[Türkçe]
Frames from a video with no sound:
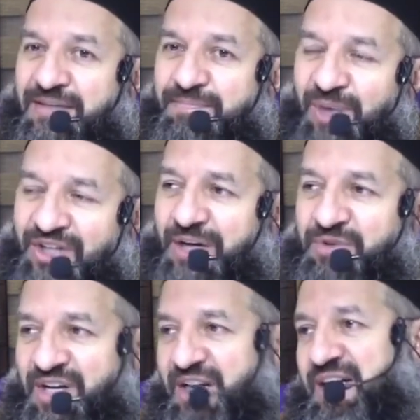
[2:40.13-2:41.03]
başka
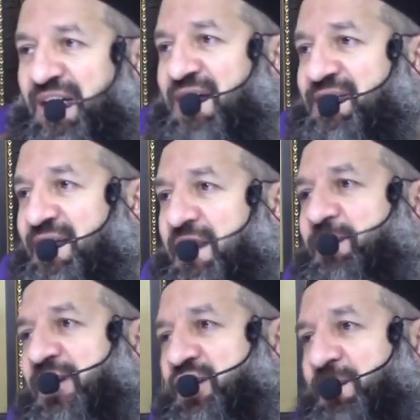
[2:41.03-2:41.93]
bir şeyle kıyas
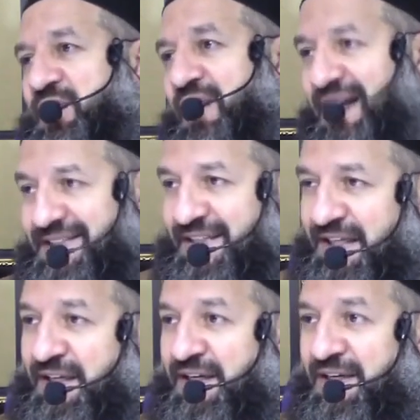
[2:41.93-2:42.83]
edilemeyecek bir haz
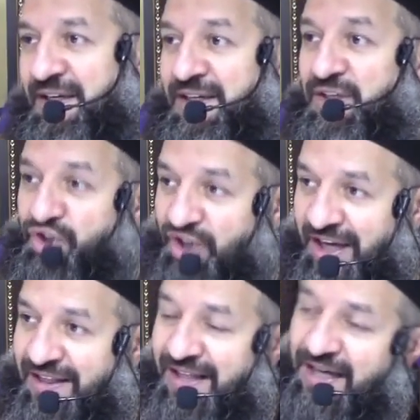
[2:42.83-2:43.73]
ki
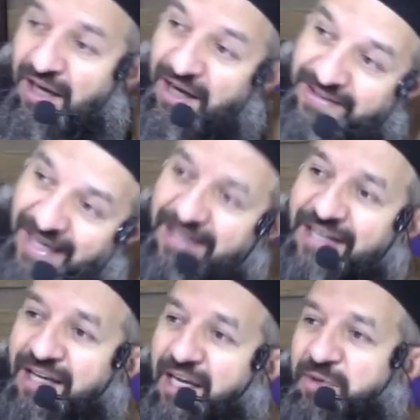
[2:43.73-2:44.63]
şehitler
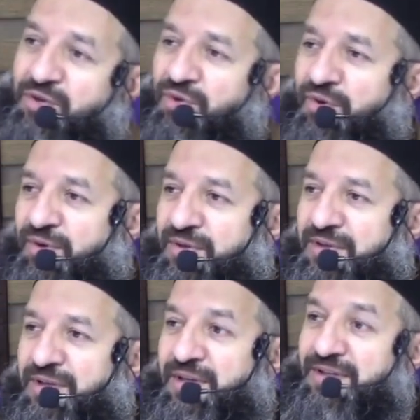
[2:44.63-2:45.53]
tekrar talep ediyor onu.
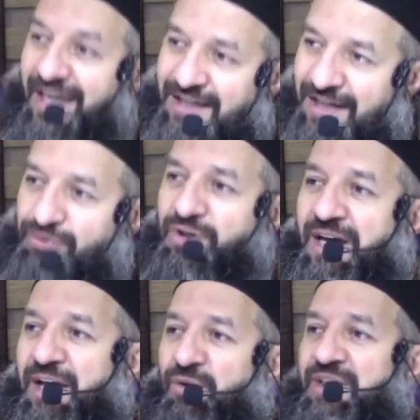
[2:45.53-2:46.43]
Tekrar
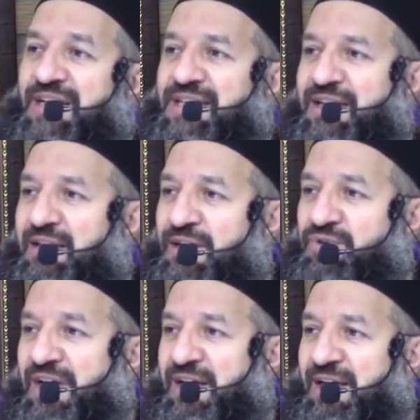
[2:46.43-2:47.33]
dünyaya gönderse de Allahu
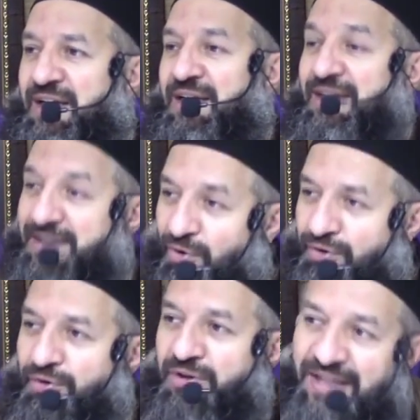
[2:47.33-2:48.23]
Teala
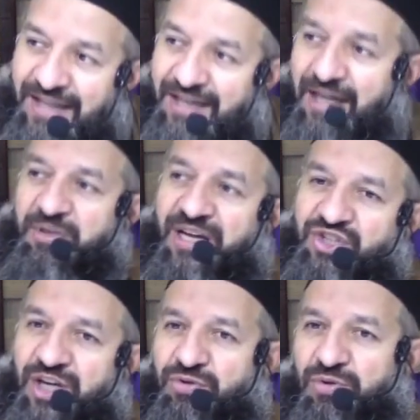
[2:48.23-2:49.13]
onun yolunda tekrar bir daha
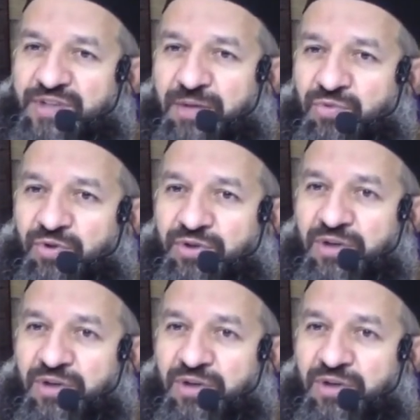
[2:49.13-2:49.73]
şehit olsam diyor.